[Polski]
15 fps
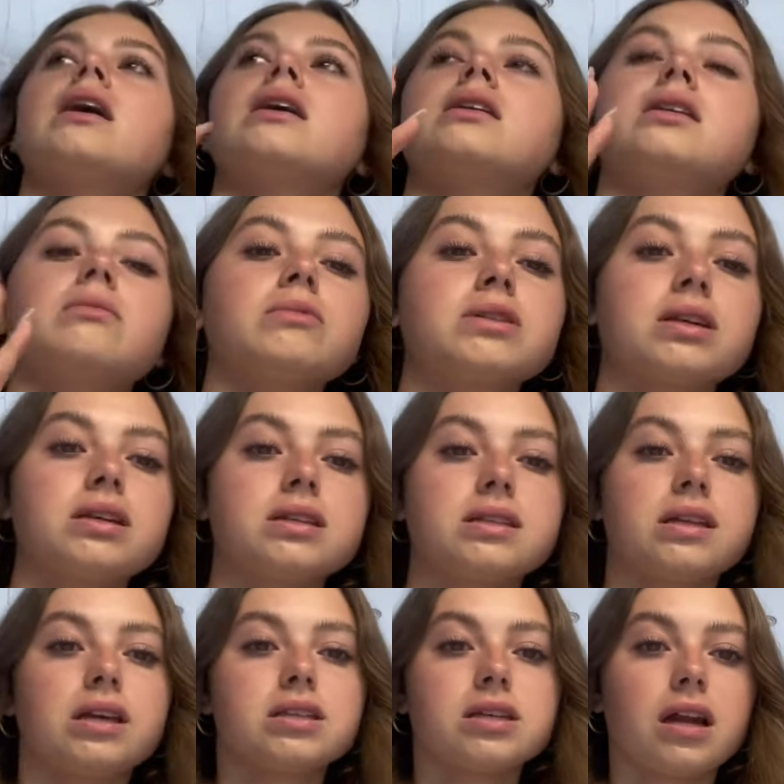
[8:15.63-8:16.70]
nie musieli
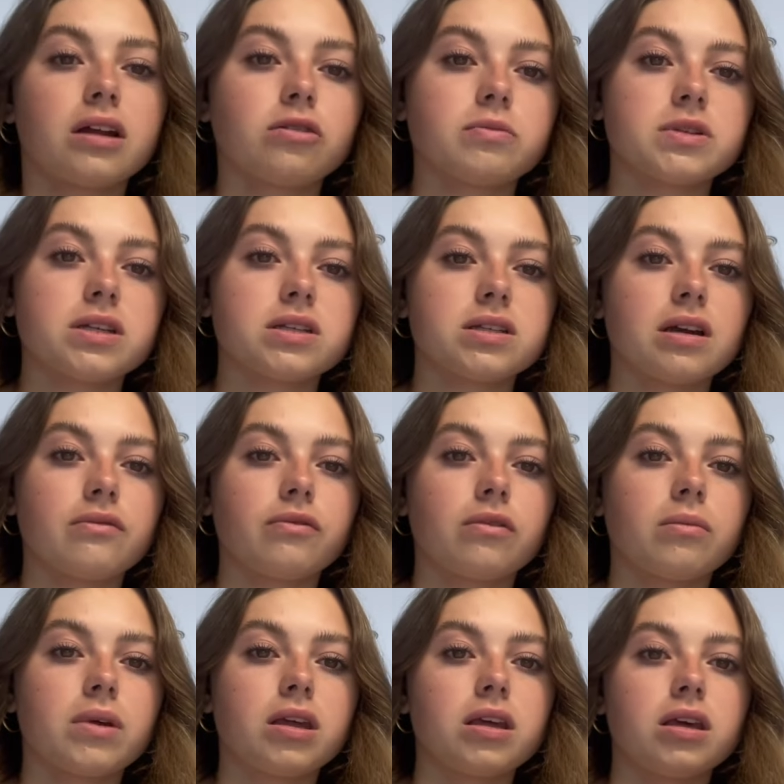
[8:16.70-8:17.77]
stać rano przed
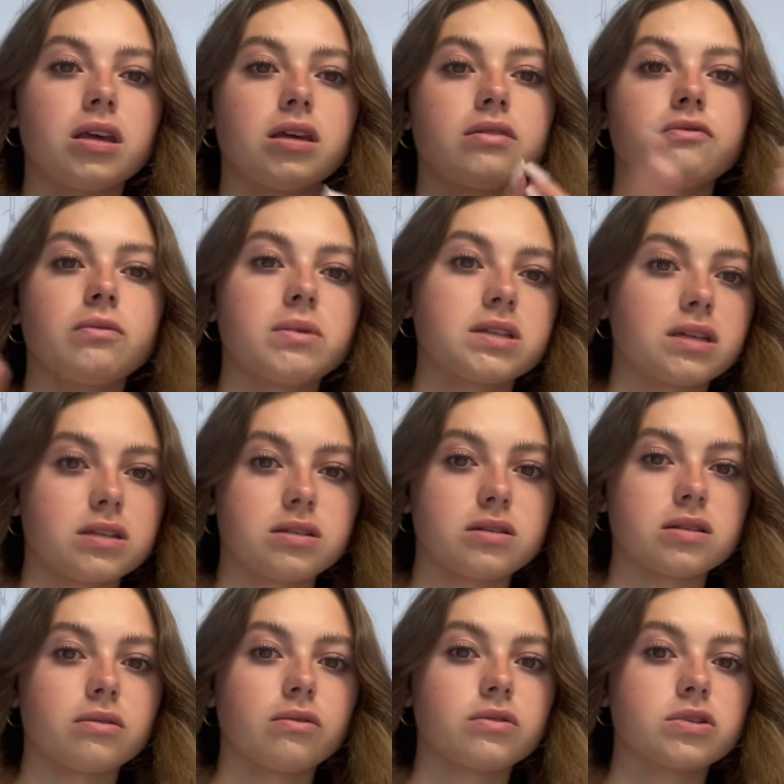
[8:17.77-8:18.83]
szafą i wymyślać, co
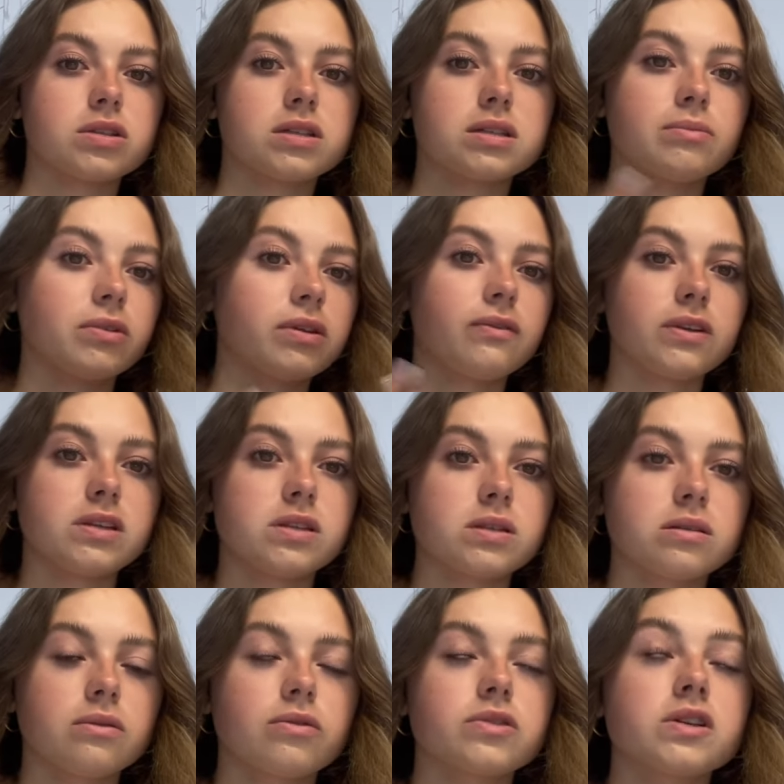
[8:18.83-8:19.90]
założyć, bo nie wiecie, co
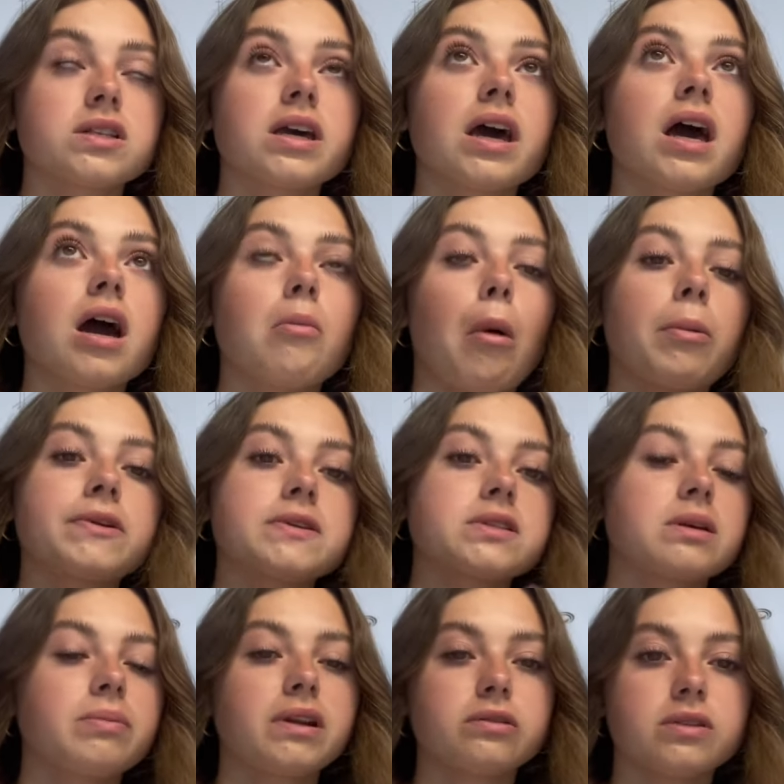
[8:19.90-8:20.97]
założyć. Po prostu
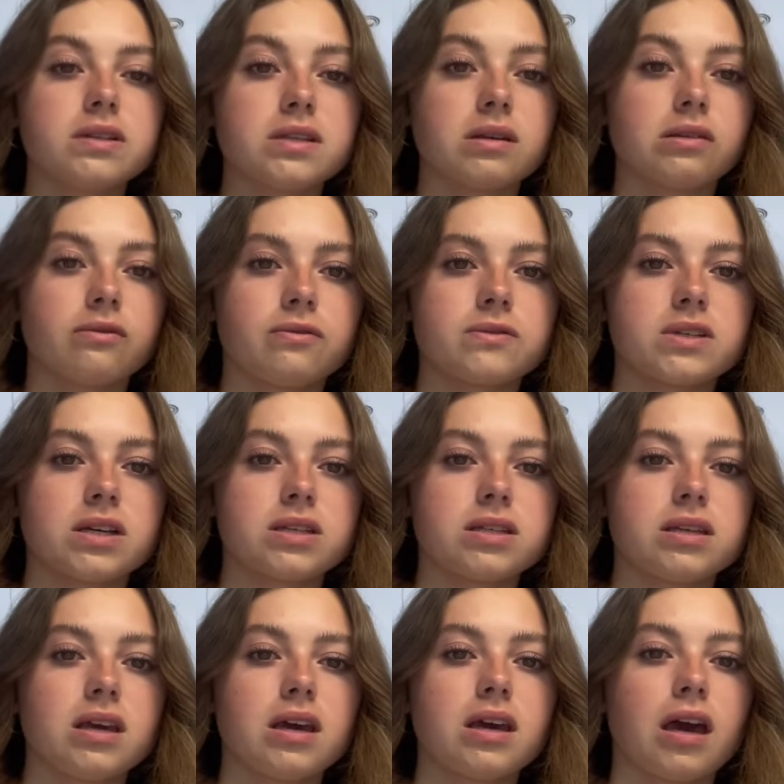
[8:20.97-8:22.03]
zaplanujcie sobie to
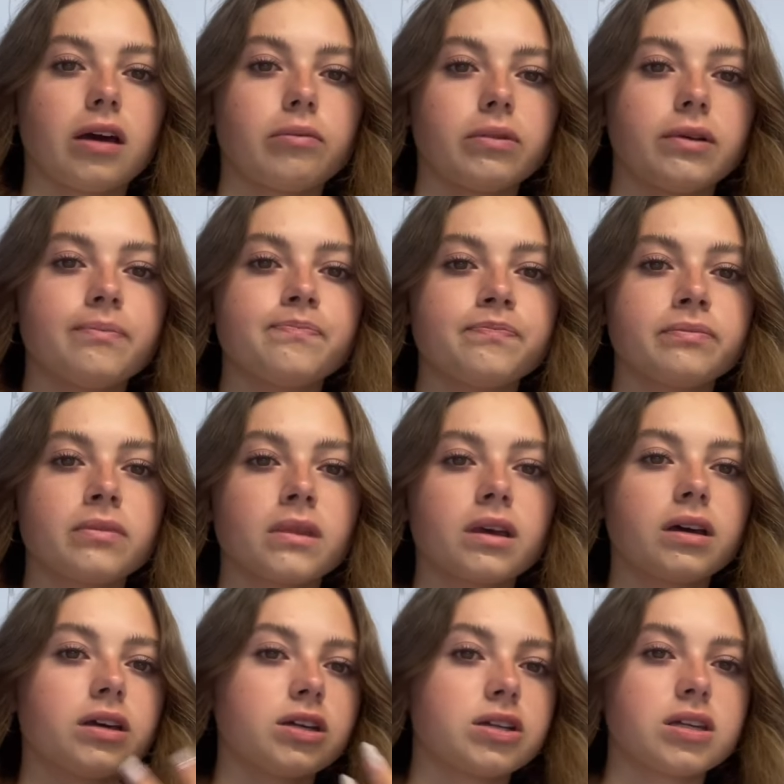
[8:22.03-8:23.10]
wcześniej, jakby
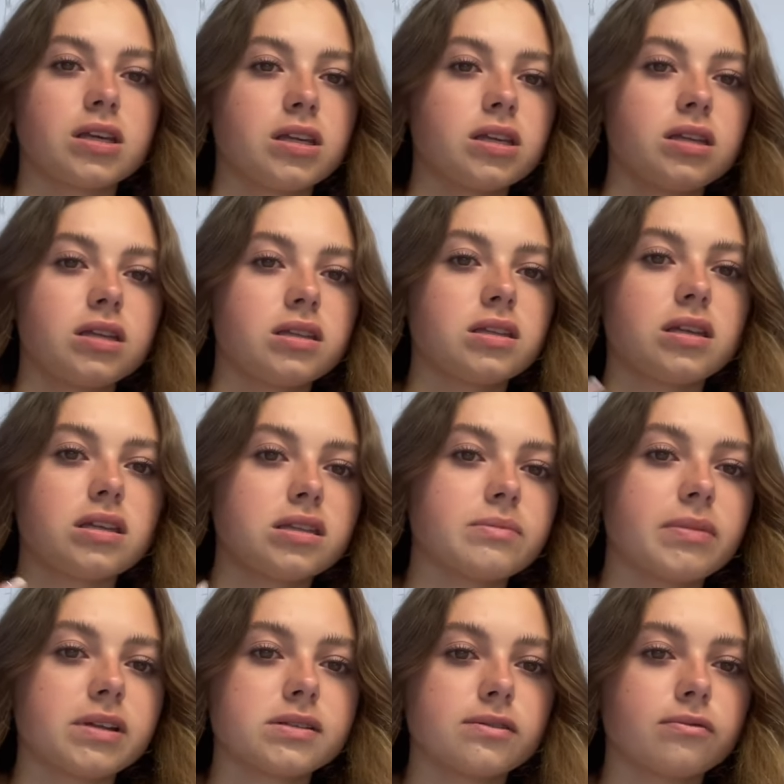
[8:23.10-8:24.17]
jeżeli nie za
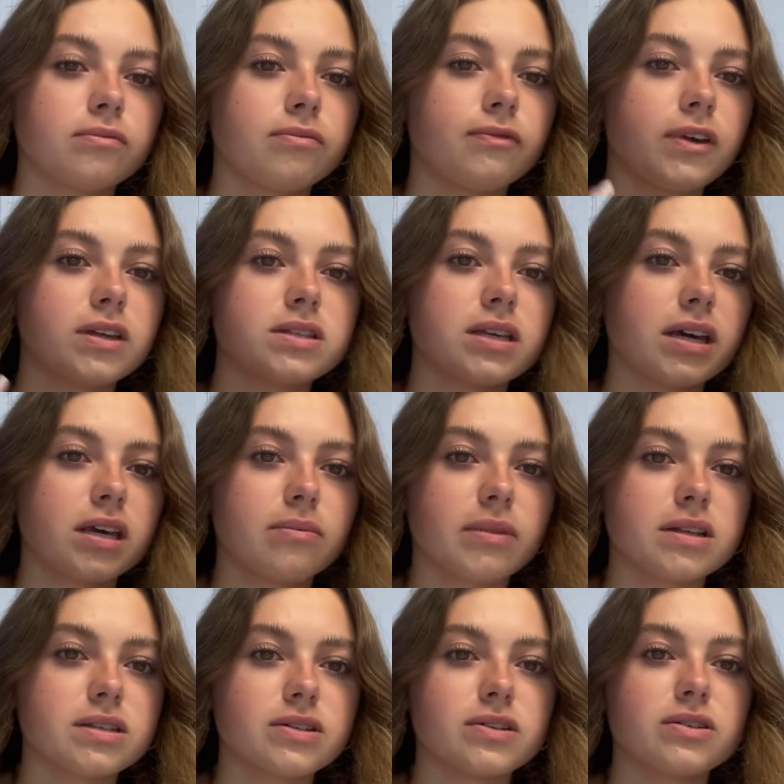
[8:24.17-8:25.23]
bardzo wiecie, jakie
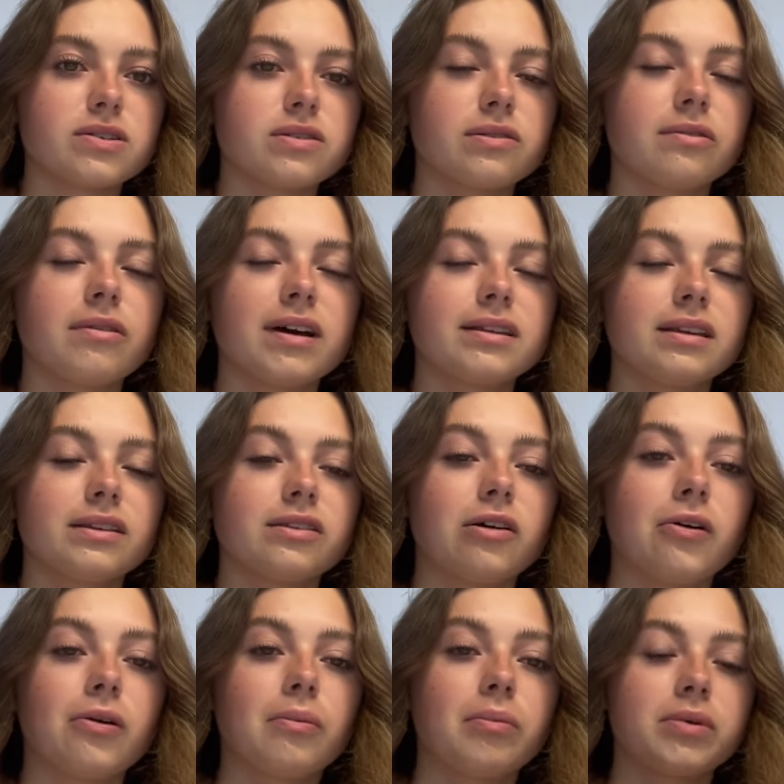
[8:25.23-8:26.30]
macie rzeczy dokładnie,
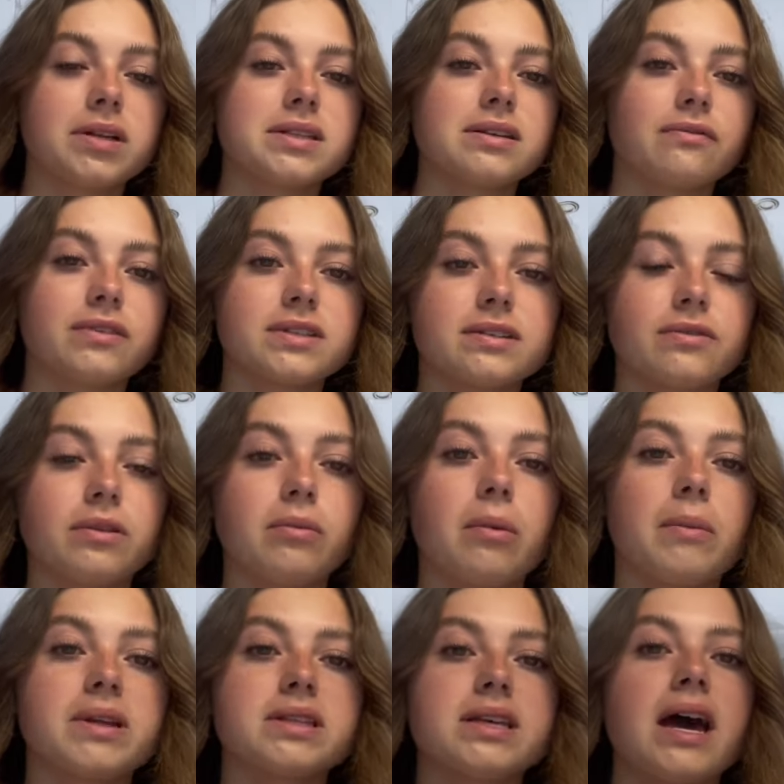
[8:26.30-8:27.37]
to polecam właśnie w tym
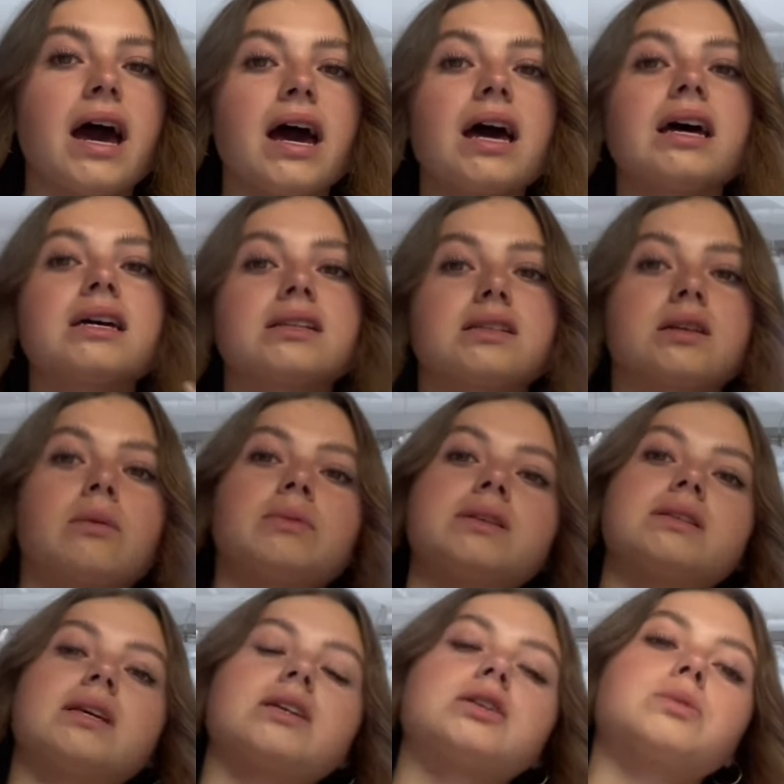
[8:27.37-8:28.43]
momencie zrobić
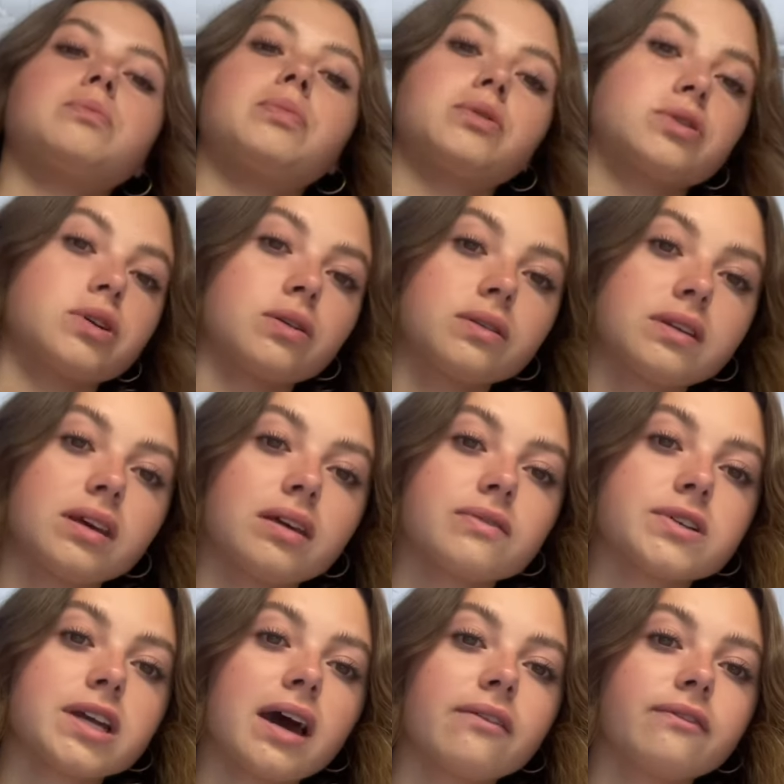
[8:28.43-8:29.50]
też porządki w
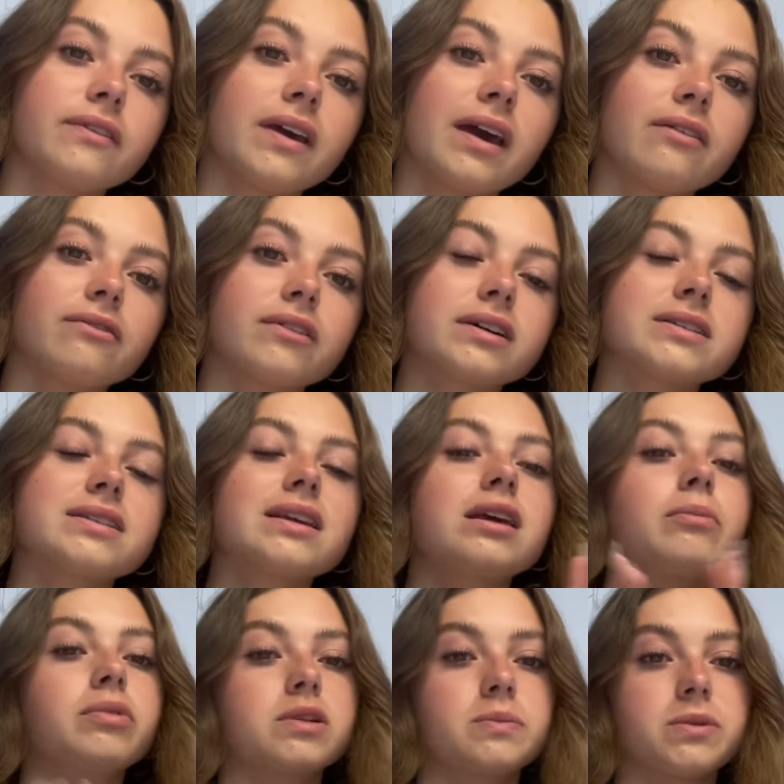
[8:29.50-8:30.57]
szafie właśnie
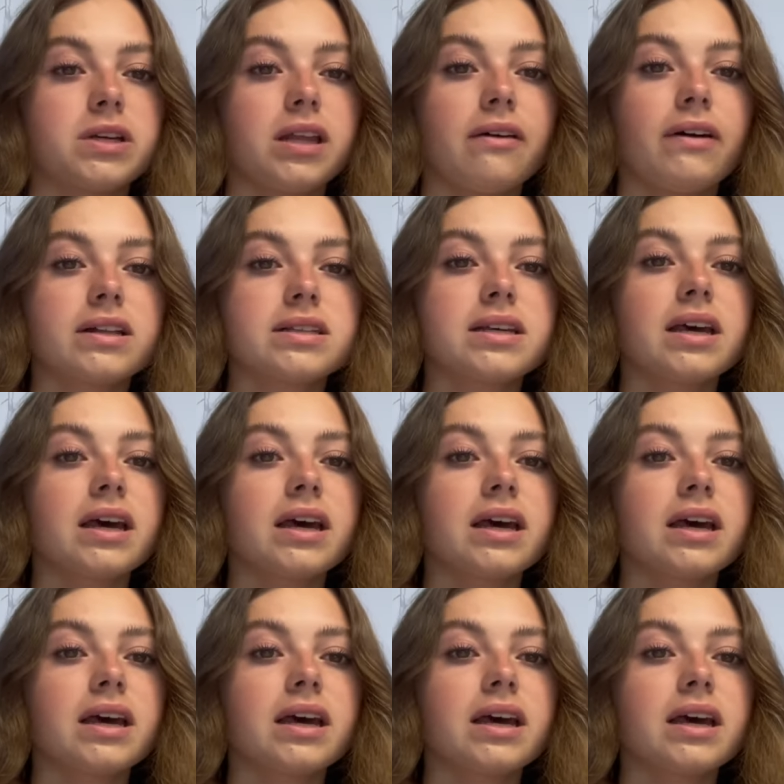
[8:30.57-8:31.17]
i posprzedawać